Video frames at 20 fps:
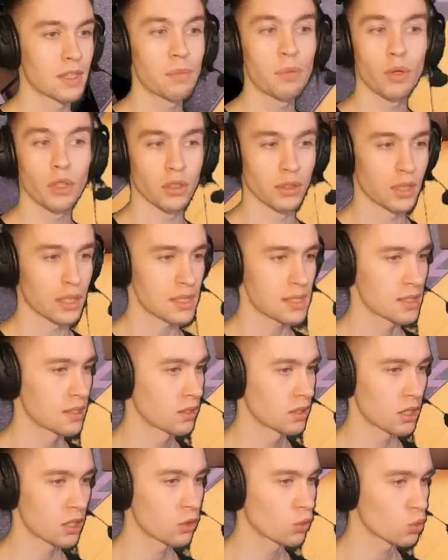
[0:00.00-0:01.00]
Ты понял, да?
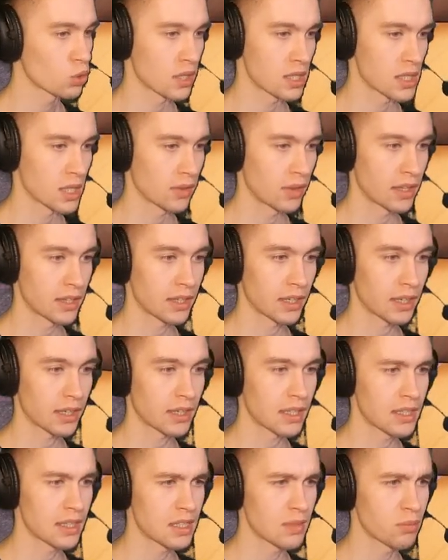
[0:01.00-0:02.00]
Ссылки не нужно оставлять
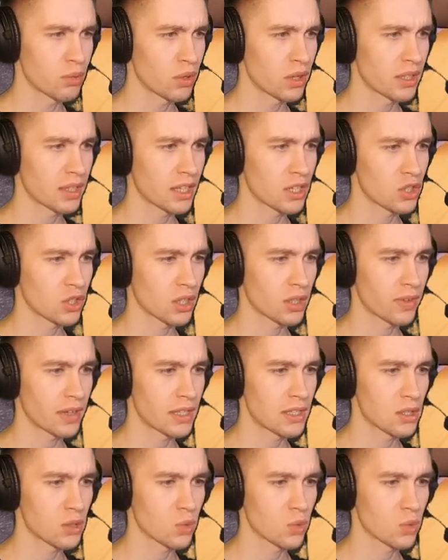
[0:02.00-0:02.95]
никакие, тем более даже на твои